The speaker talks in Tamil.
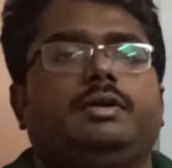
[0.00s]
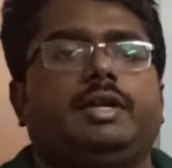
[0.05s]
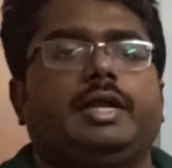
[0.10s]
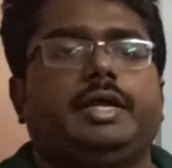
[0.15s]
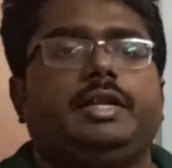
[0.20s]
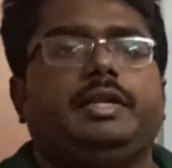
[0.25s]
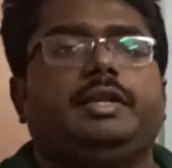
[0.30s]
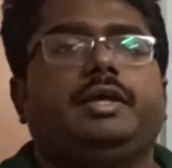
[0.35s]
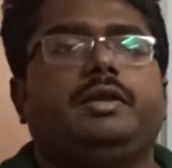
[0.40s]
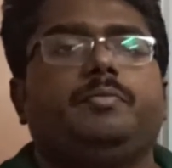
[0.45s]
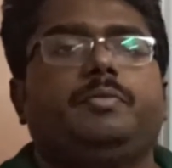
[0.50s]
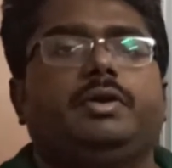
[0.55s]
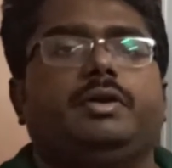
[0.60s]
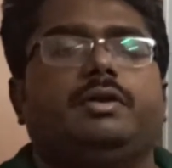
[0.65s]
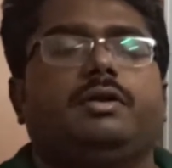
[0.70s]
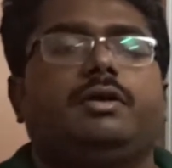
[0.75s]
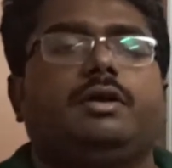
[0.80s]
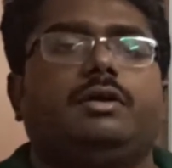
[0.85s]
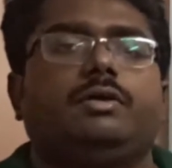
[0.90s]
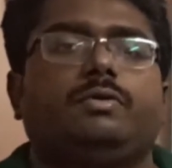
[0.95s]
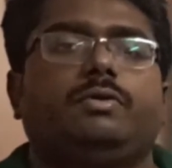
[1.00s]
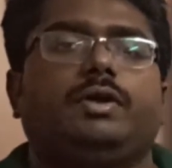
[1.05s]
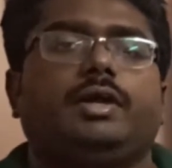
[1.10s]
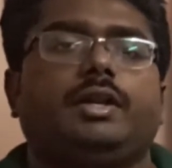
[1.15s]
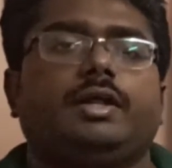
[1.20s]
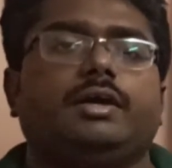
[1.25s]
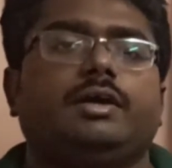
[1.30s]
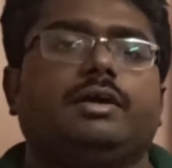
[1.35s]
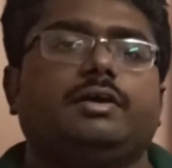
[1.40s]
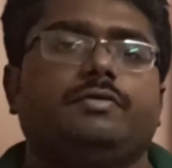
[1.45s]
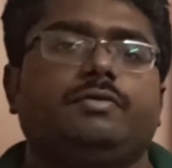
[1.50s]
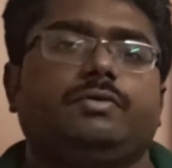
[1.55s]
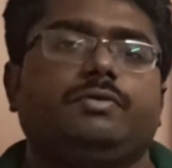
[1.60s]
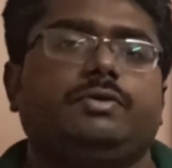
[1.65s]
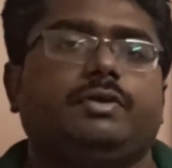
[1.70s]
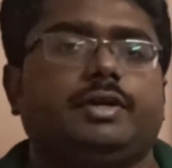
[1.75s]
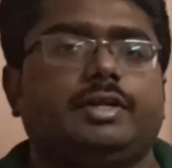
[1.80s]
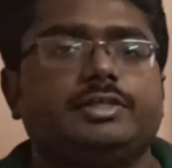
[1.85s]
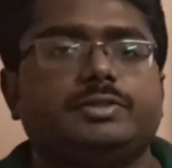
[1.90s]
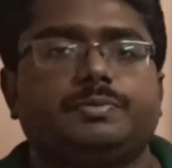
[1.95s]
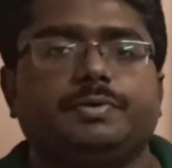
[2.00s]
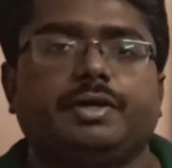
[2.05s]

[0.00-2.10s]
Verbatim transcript: நைன்டி எயிட் மீட்டர் கான்ட்ரோல் லைன் எங்கே வரும் ட்ரேஸ்